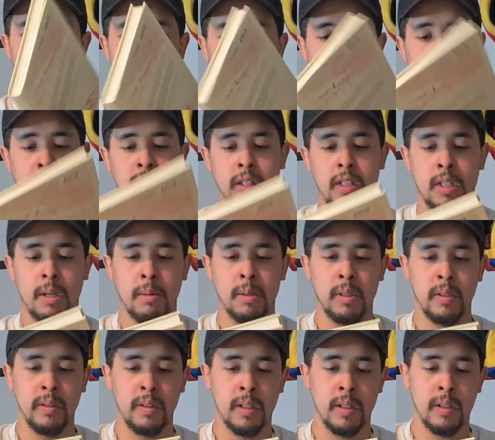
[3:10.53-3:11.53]
Und jetzt habe
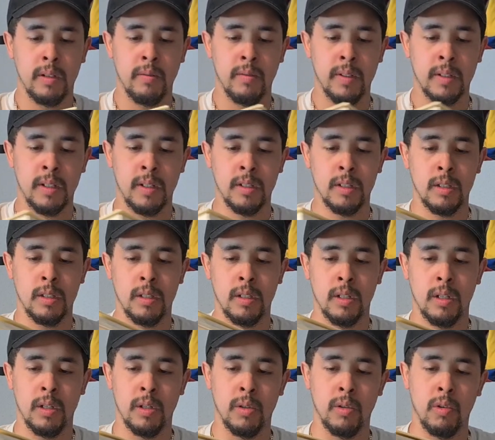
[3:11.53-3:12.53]
ich wieder was ganz
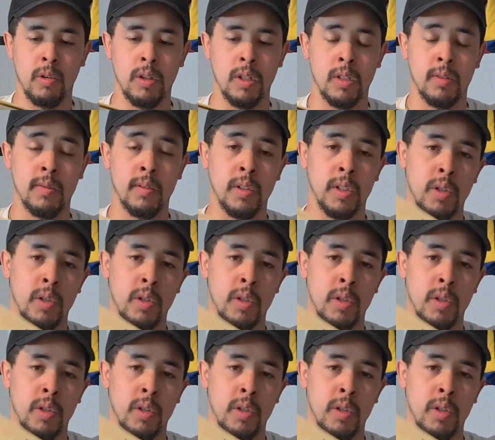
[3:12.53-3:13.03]
Neues von